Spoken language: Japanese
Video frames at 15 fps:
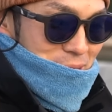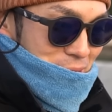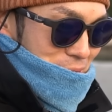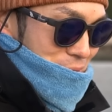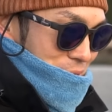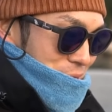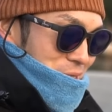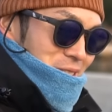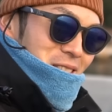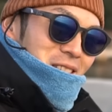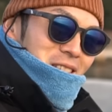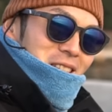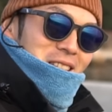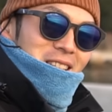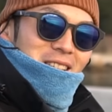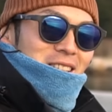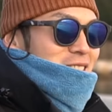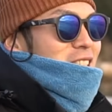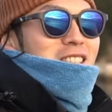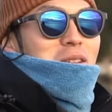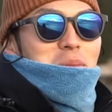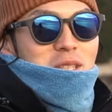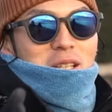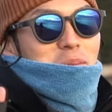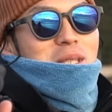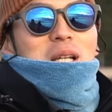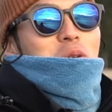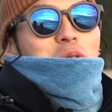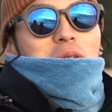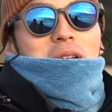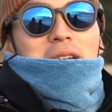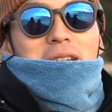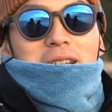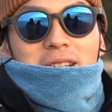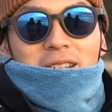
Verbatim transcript: 姿は見てないんやろ全然見て見たことない、